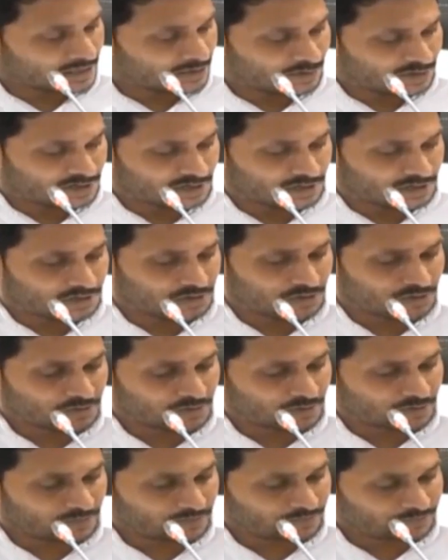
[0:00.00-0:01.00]
ఏమంటాడు
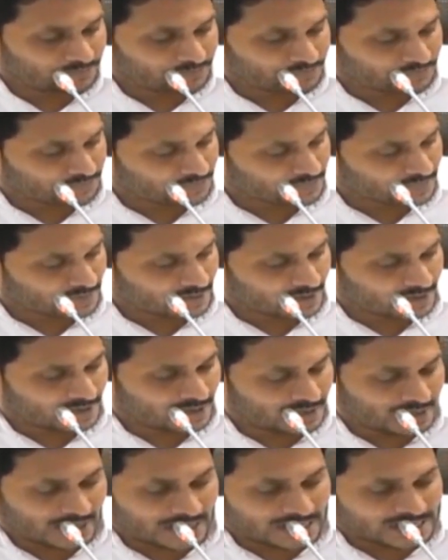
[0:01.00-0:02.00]
ఈ
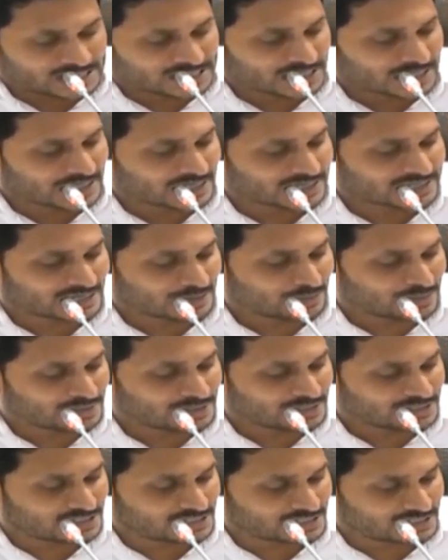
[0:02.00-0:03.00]
ఎలక్షన్లకు
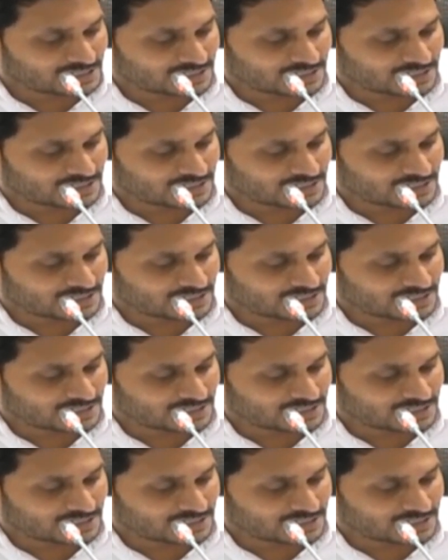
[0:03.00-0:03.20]
సంబంధించి